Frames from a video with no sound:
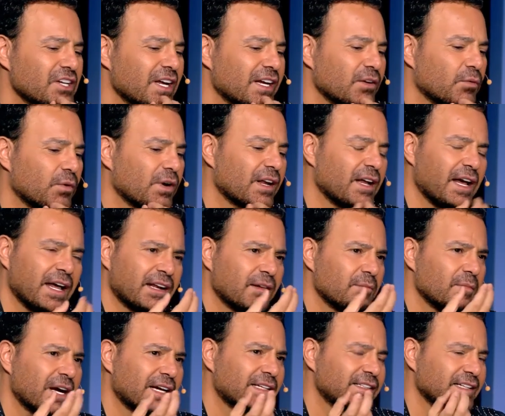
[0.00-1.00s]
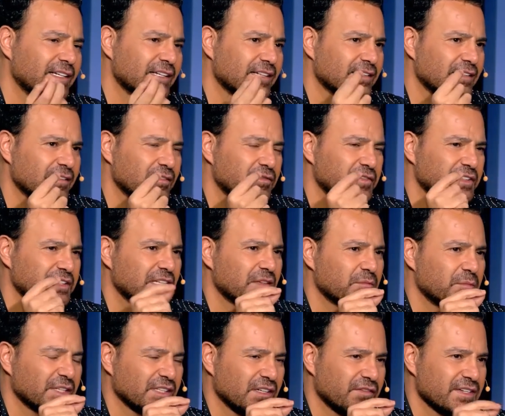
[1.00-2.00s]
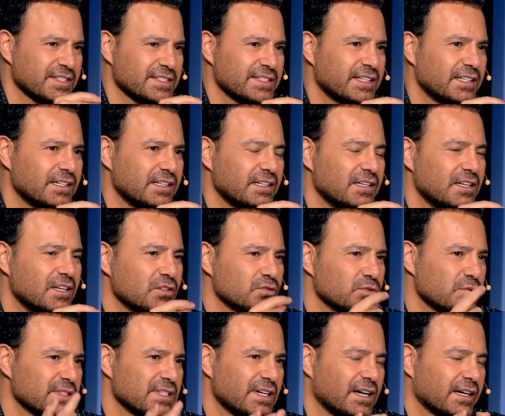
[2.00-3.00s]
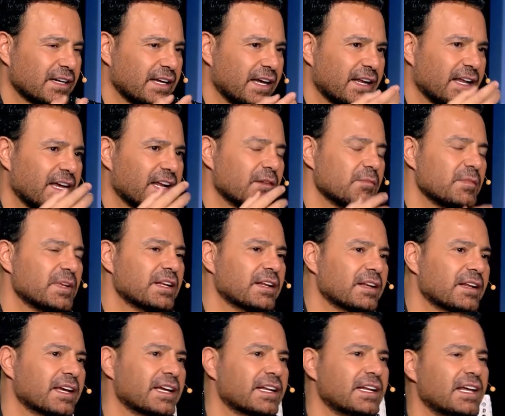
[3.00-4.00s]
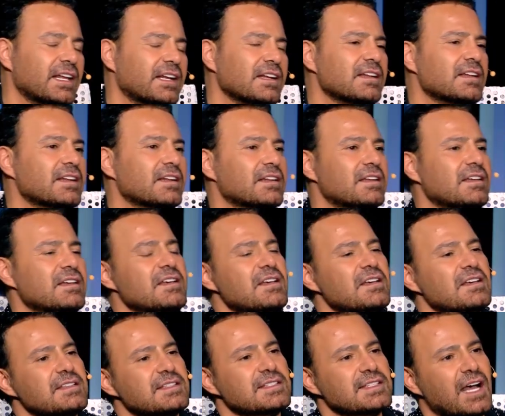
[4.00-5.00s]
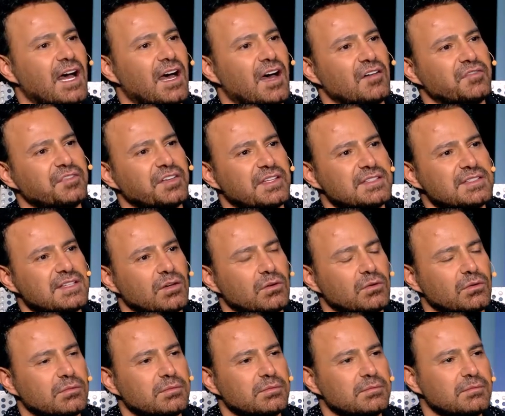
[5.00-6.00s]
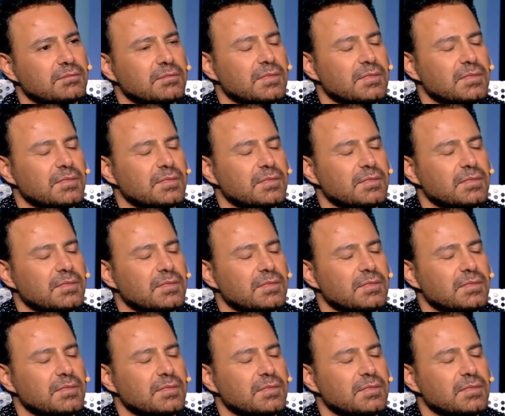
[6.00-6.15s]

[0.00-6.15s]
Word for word: لك شغله والله انا ما كثير فتت بتفاصيل م. شو صار يعني انا من خلال الصحافه صاروا